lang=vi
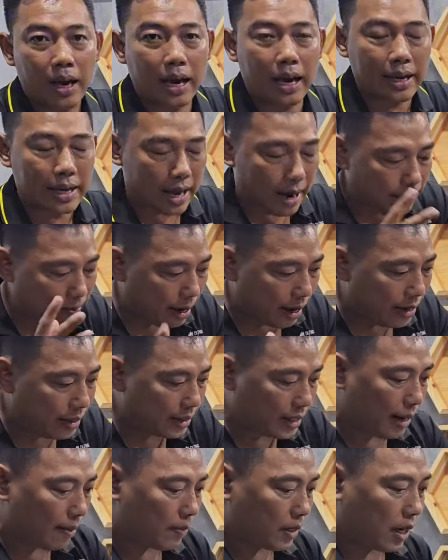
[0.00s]
ha giảm
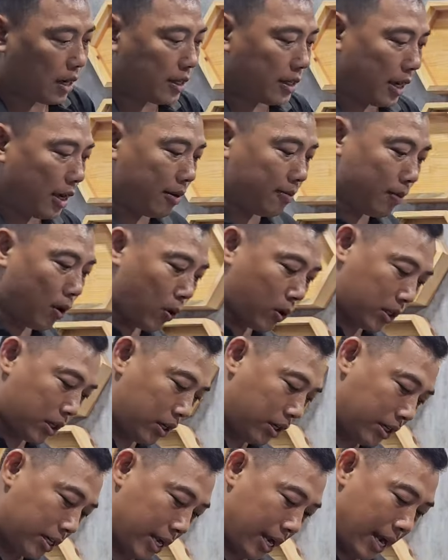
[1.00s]
7% cho anh chị mua
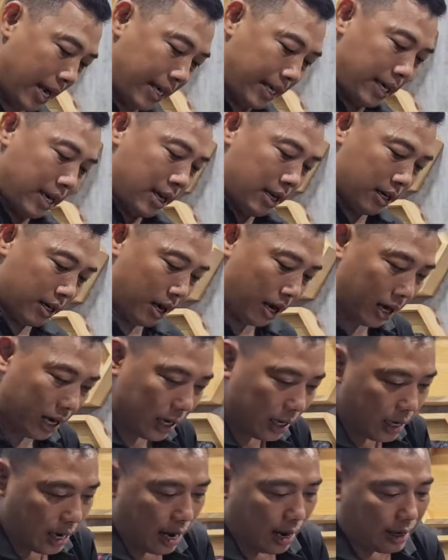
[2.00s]
cho nó dễ
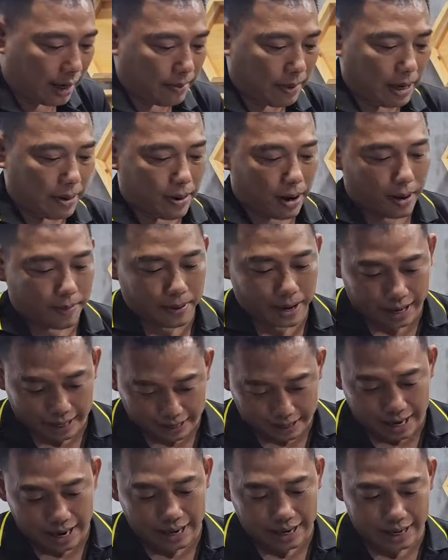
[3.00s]
đó là cái máy bơm
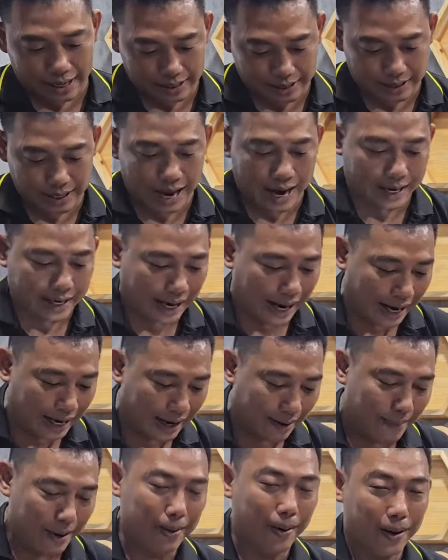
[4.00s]
này đại, đại khái
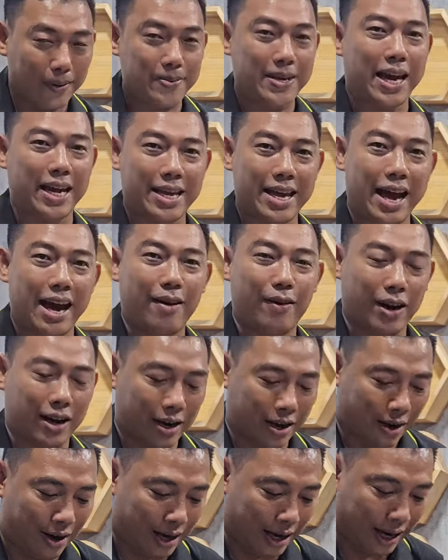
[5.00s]
là máy bơm nhà giàu
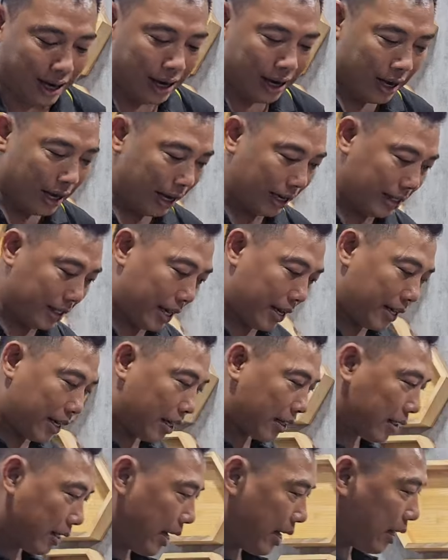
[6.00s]
là nó đó anh chị
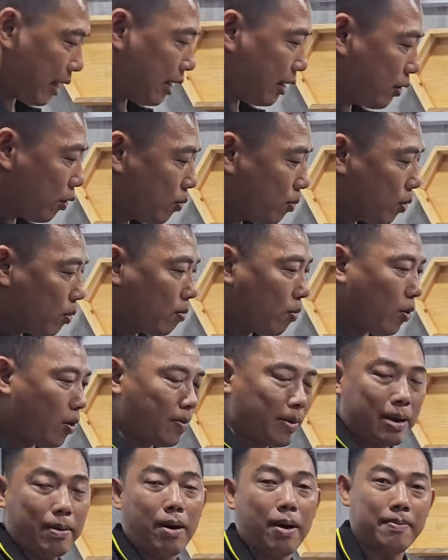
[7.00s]
cần thiết là tôi muốn
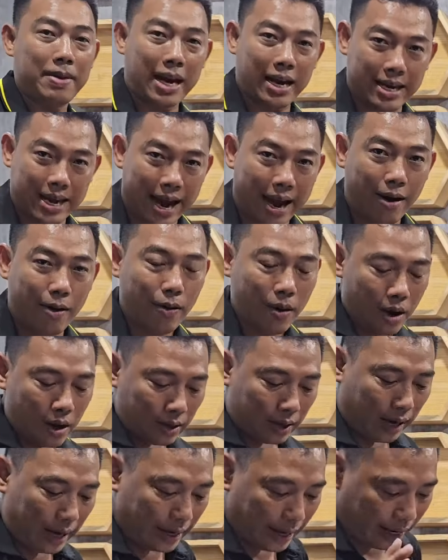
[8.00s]
mua máy bơm nhà giàu
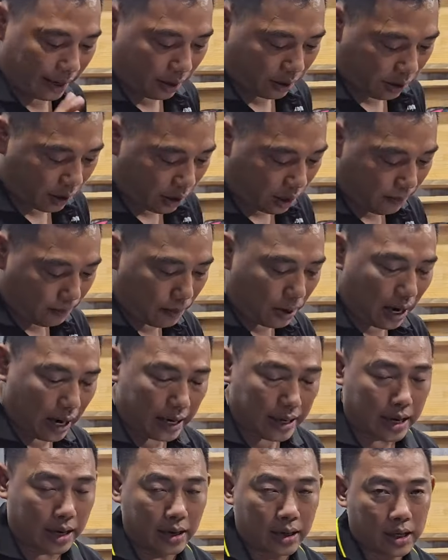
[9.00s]
tại này nó có lớp
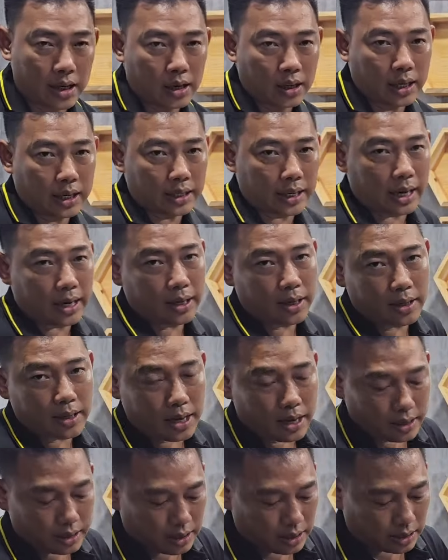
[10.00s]
bê giữ nước anh chị nó
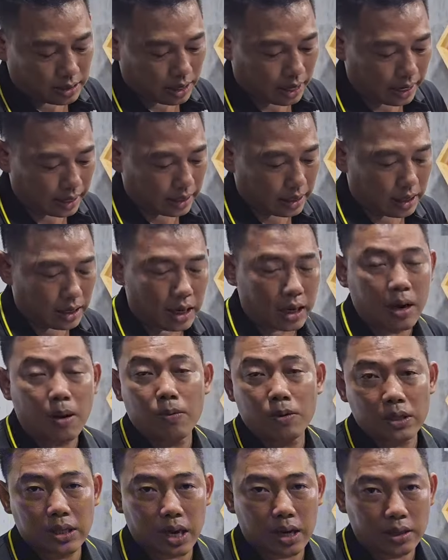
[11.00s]
giữ nước lại nên là
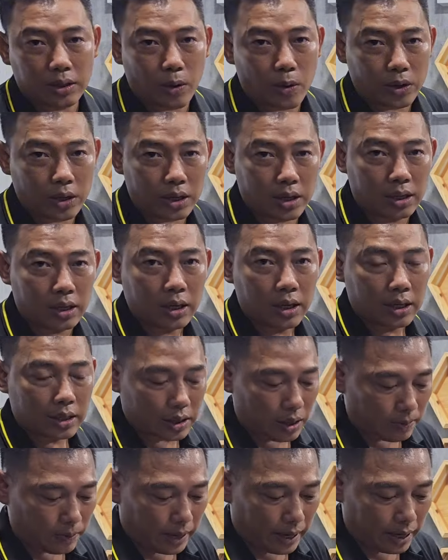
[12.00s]
không có sợ tuột nước
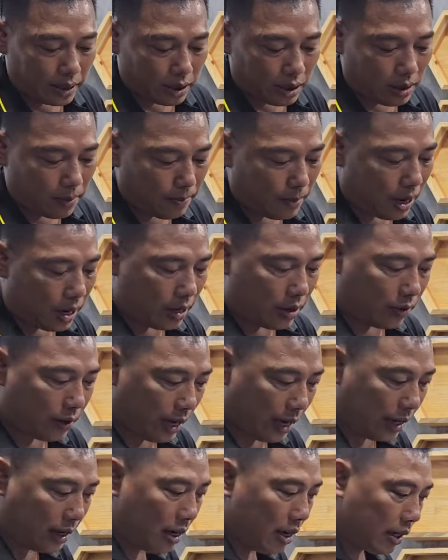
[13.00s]
trong này có lớp bê luôn
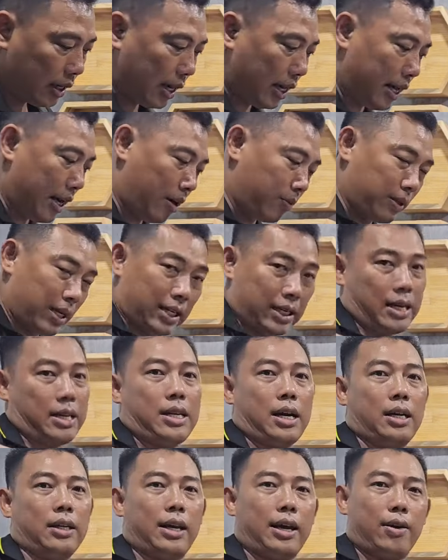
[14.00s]
ha cái này hồng nhiên đã
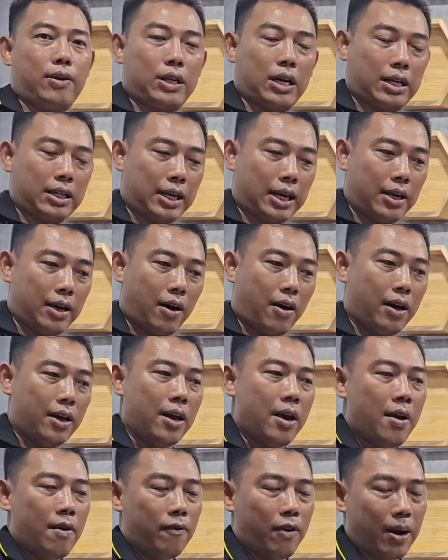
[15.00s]
giới thiệu cho anh chị rồi
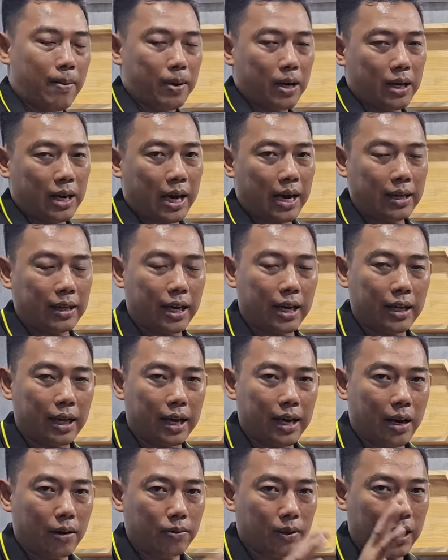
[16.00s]
và bữa nay anh chị
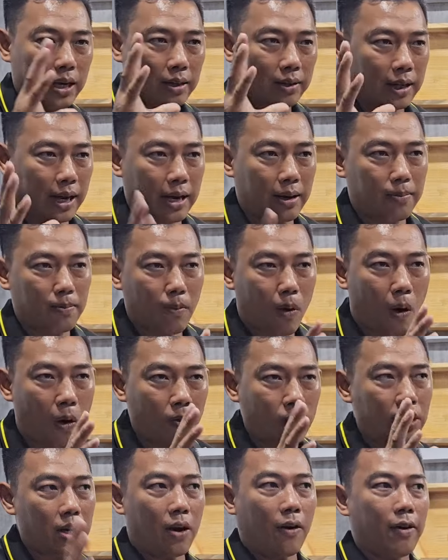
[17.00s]
thấy hồng nhiên test
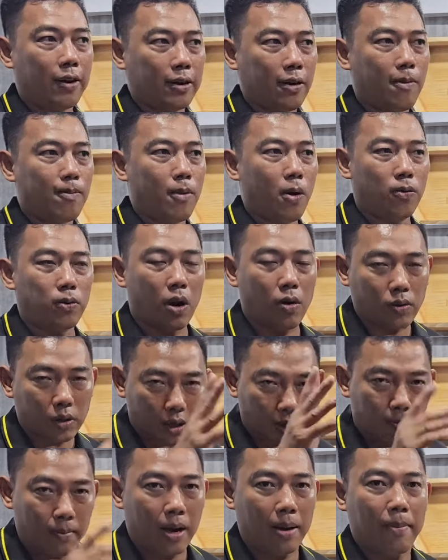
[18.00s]
4 dòi cùng một lúc
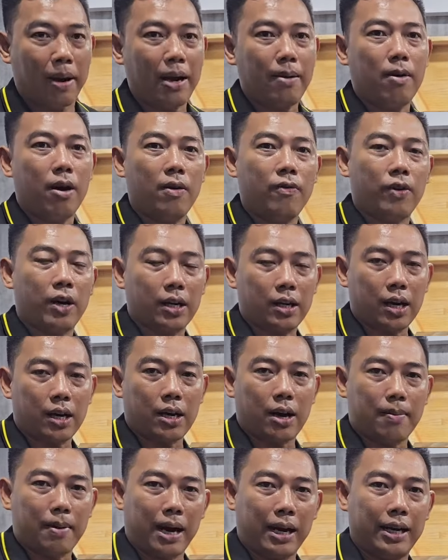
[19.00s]
nhưng mà máy bơm vẫn rất
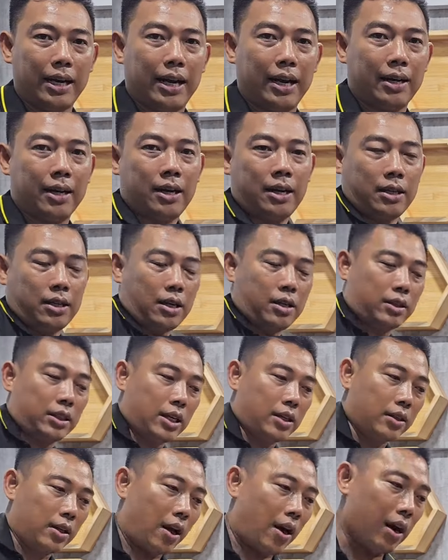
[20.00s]
là mạnh ha thứ
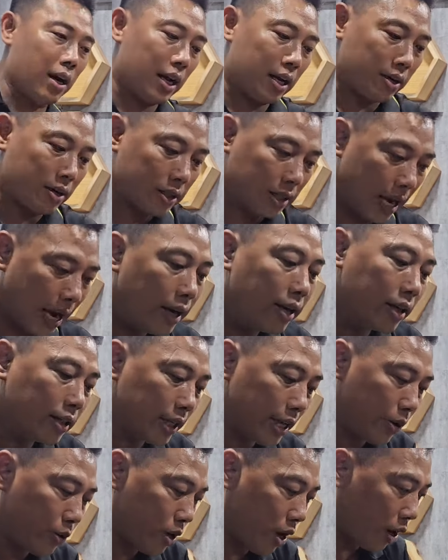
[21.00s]
chứng tỏ là nó xài
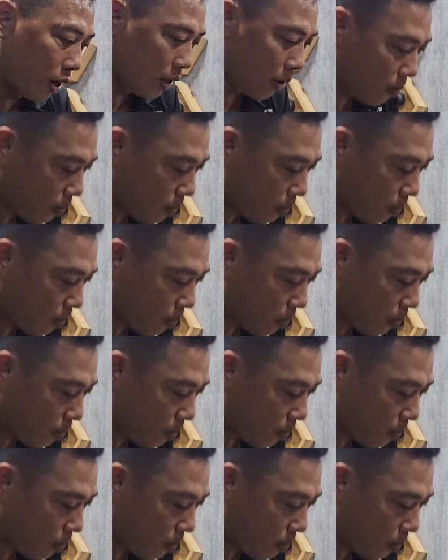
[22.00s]
được nhiều dòi